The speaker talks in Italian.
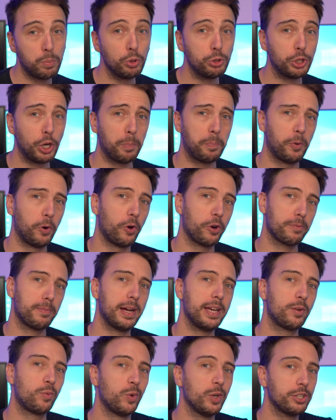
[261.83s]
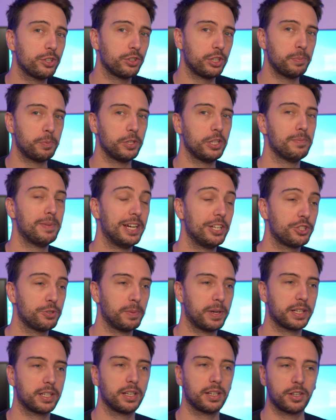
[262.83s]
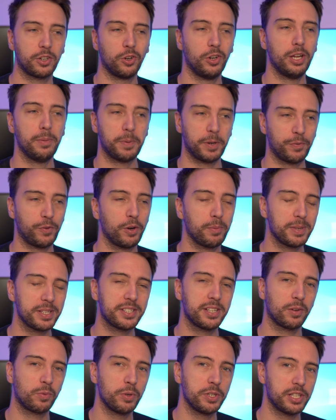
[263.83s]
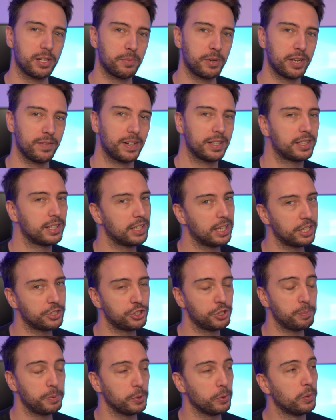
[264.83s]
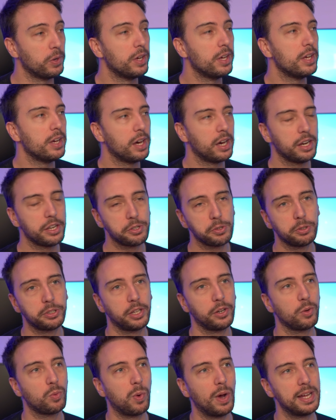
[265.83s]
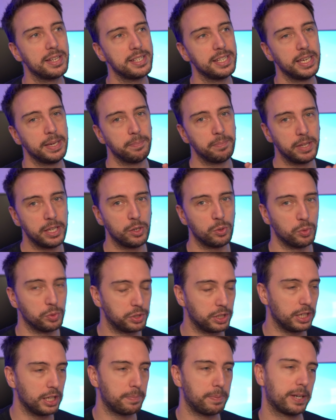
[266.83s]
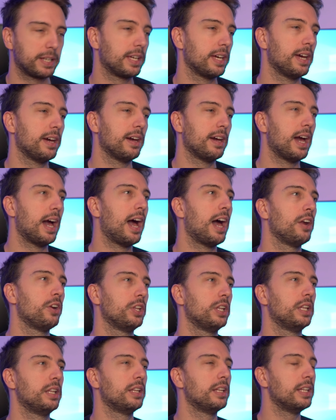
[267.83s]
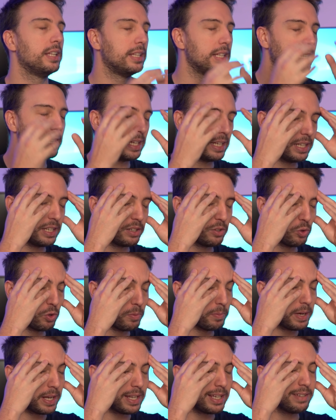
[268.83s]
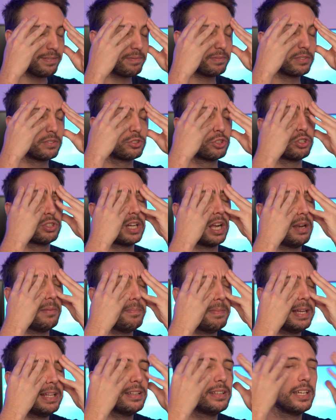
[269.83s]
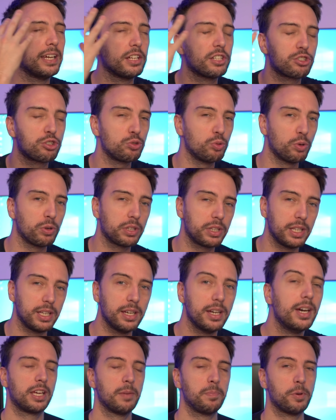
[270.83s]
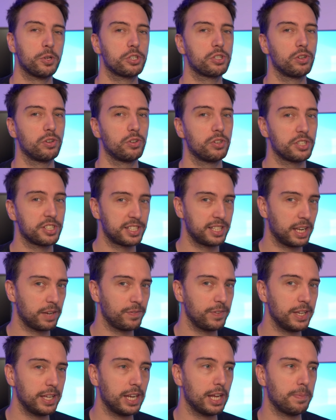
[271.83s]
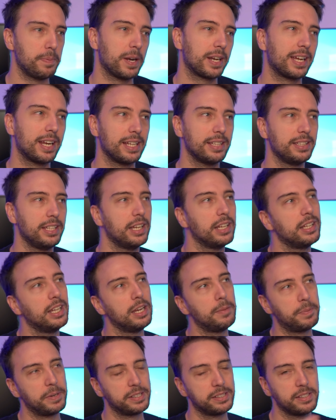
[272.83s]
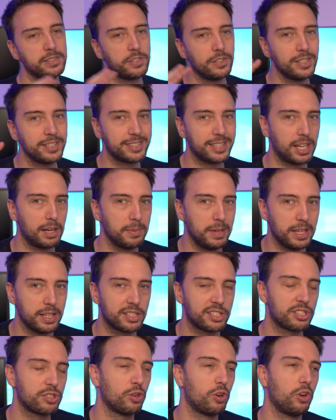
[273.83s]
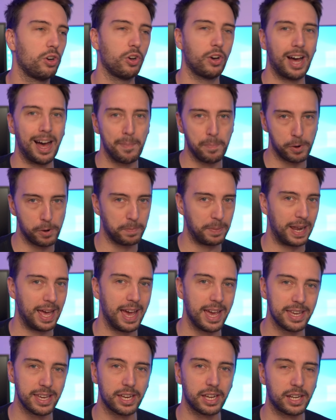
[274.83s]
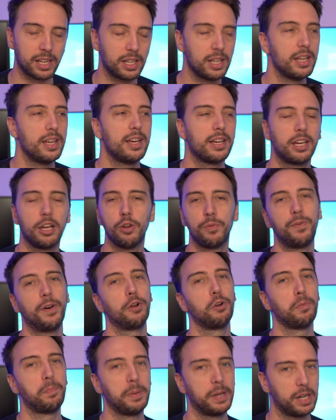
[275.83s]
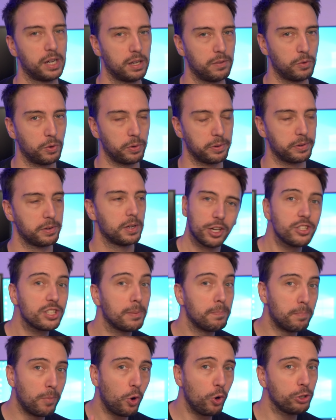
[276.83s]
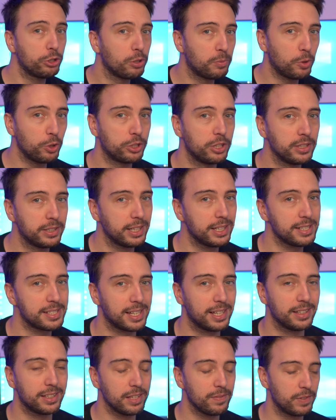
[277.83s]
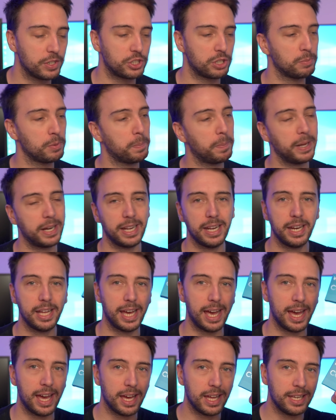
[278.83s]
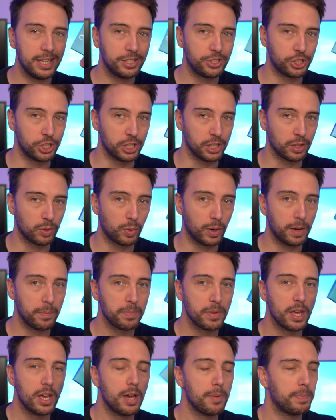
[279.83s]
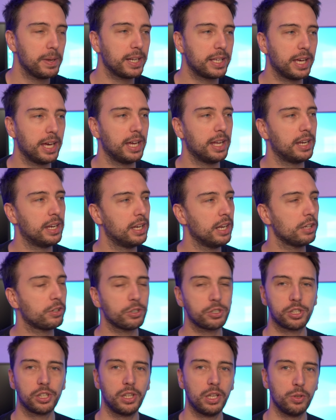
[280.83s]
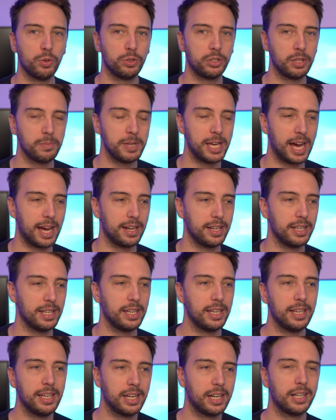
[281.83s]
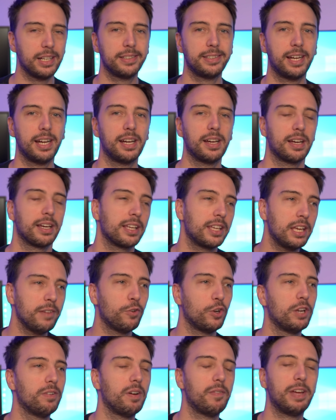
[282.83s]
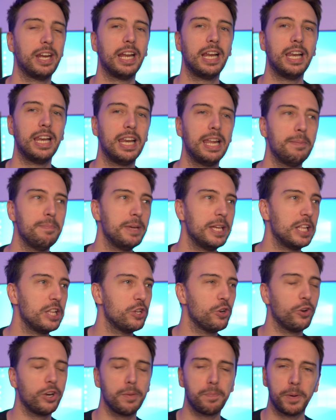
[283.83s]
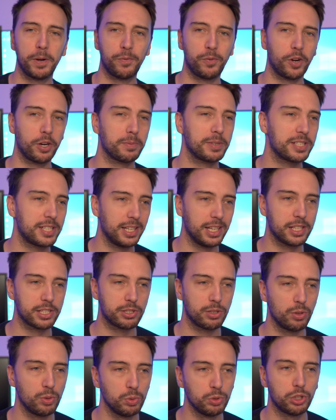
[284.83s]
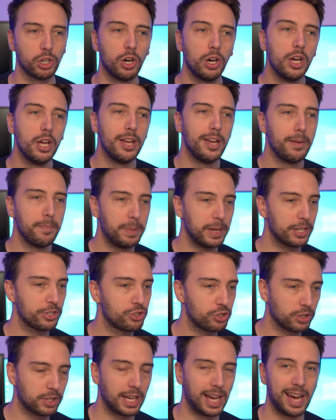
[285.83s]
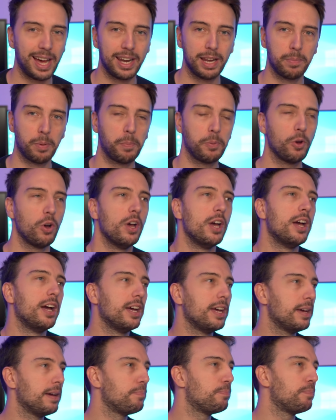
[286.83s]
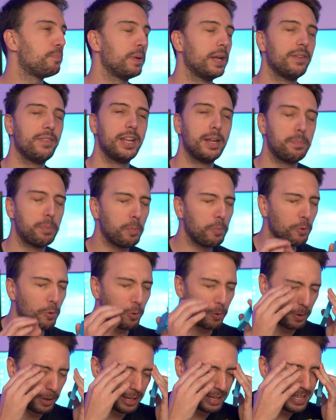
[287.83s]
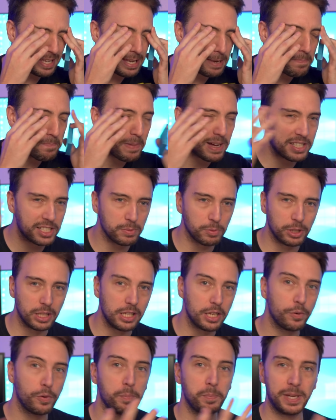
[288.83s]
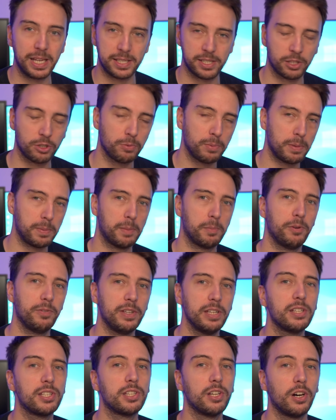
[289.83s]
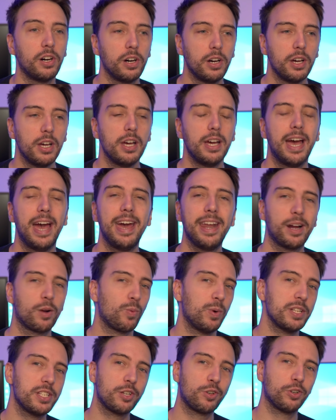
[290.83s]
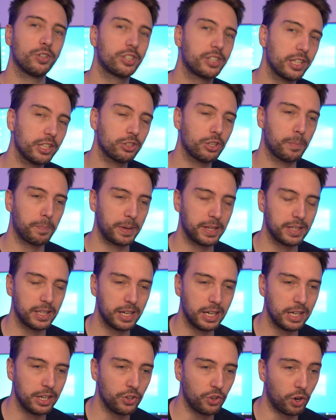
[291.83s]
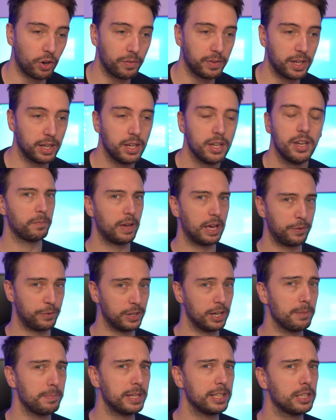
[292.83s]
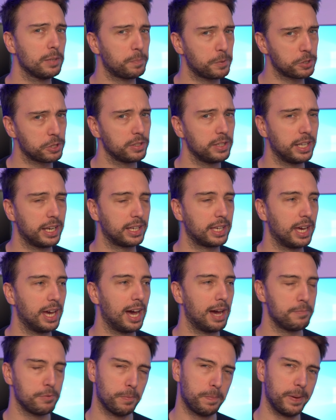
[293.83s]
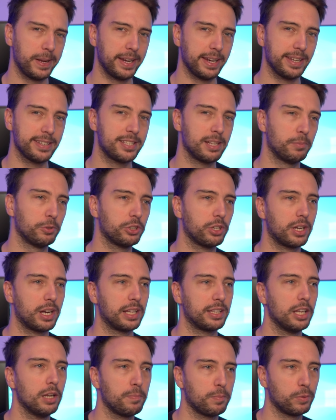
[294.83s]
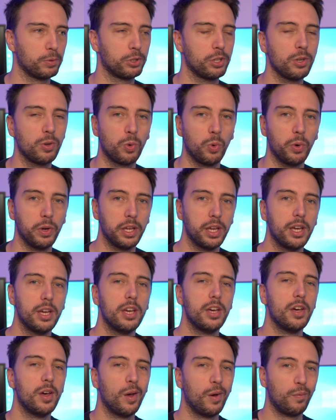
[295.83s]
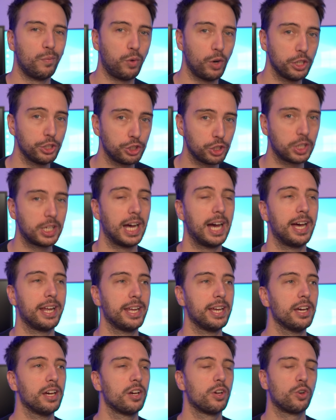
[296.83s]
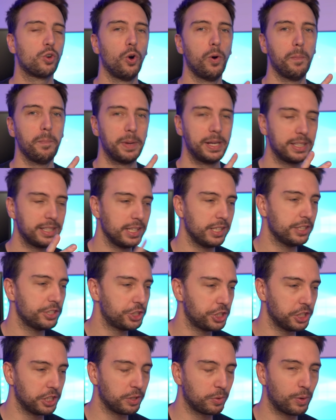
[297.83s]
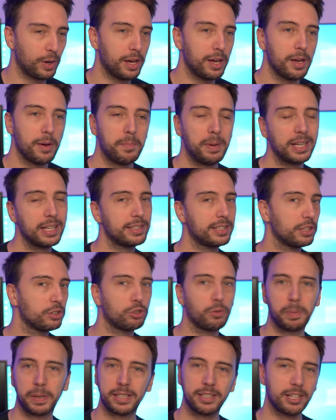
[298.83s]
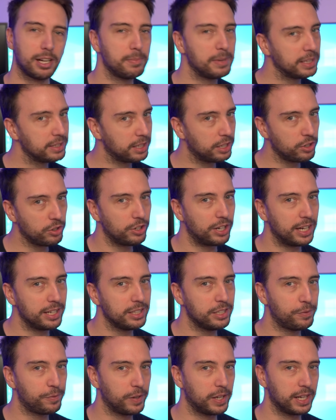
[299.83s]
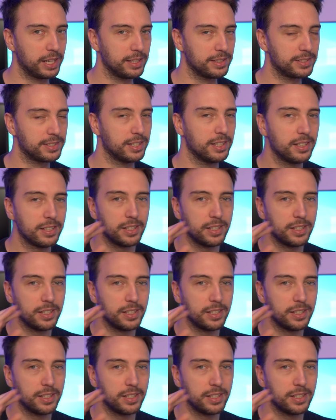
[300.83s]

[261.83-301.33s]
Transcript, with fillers: Purtroppo ormai questo tipo di benchmark con le performance a cui siamo arrivati delle CPU risultano quasi inutili perché hanno dei numeri totalmente assurdi che possono servire per garantire delle prestazioni stabili solo a pro player che lo fanno per lavoro. Cosa molto molto interessante invece a mio parere è l'i5, perché nel corso degli ultimi anni in realtà chi voleva avere le migliori performance in assoluto per giocare, proprio, eh, per avere proprio il massimo degli FPS, come abbiamo visto, era quasi costretto a prendere l'i9 e finalmente posso dire che a mio parere siamo tornati al punto in cui Vuoi giocare? Comprati le 5 perché tanto praticamente non hai differenze.